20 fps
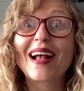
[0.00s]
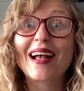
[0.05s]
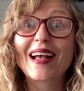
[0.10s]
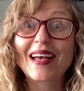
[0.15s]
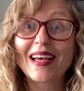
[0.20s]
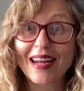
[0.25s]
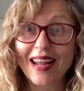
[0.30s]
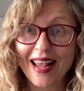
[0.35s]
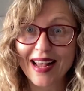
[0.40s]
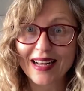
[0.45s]

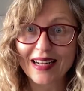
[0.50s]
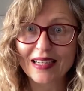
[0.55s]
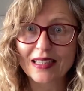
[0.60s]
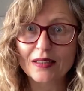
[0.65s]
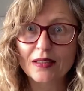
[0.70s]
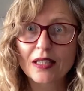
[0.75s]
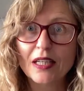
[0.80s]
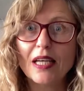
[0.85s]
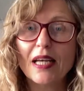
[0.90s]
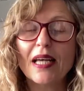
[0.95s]

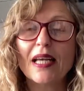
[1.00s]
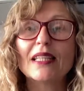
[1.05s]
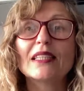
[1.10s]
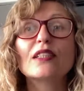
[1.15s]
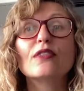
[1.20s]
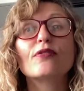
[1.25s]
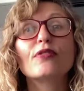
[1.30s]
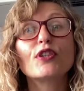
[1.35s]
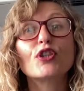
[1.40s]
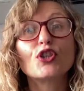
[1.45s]
Grec.
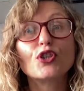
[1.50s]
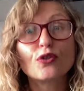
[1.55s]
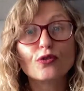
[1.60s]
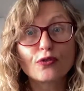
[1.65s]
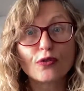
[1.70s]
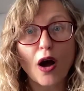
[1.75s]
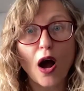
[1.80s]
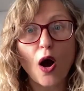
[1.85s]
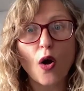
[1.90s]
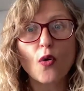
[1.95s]
Esse
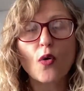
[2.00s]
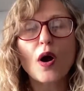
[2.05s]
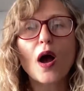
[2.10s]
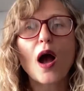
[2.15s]
festival